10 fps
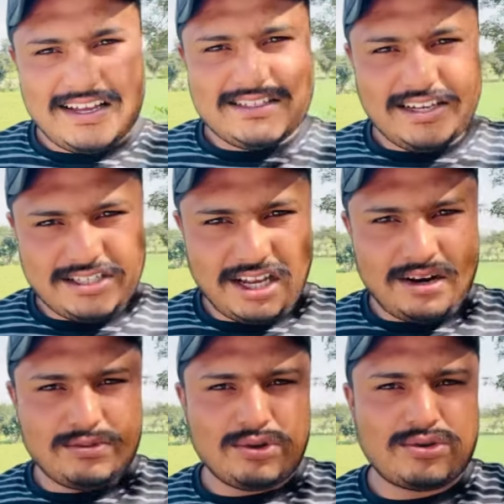जय श्री
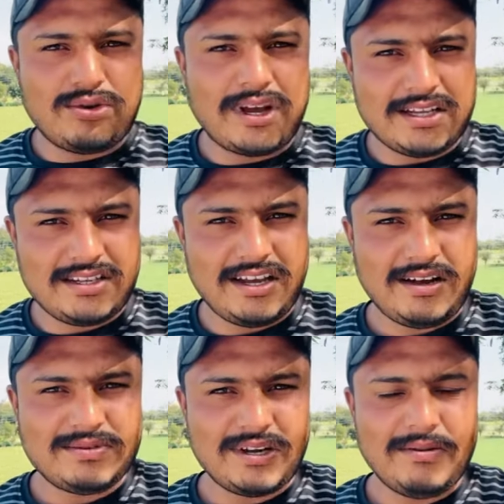राम दोस्तों कैसे हैं
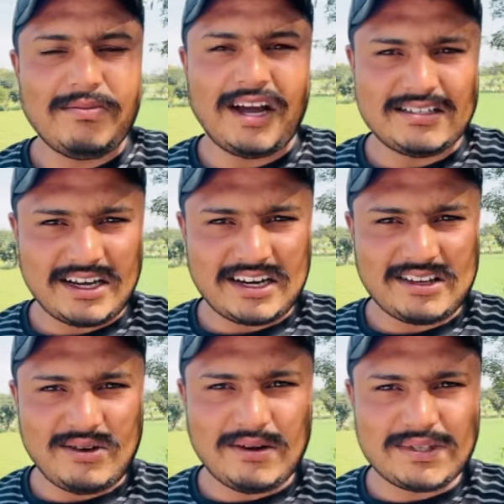आप सब मैं आशा
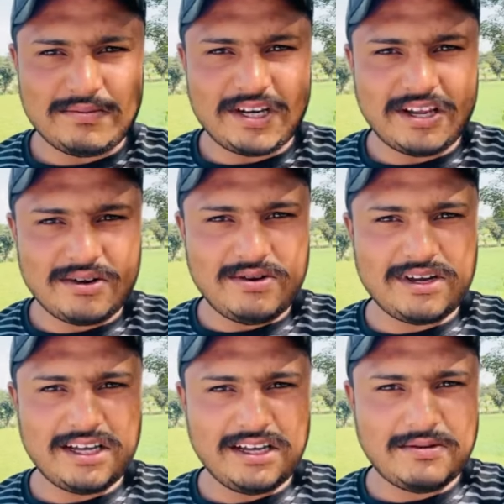करता हूं आप सब ठीक
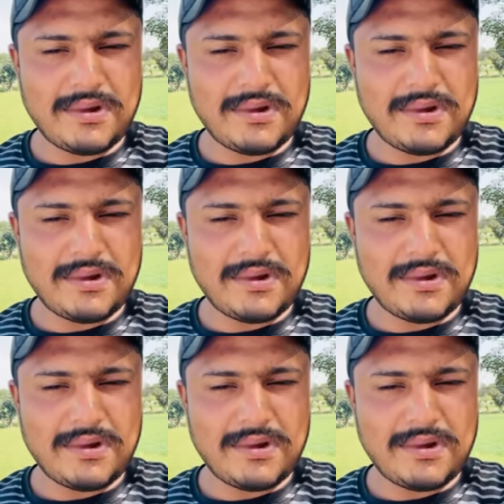होंगे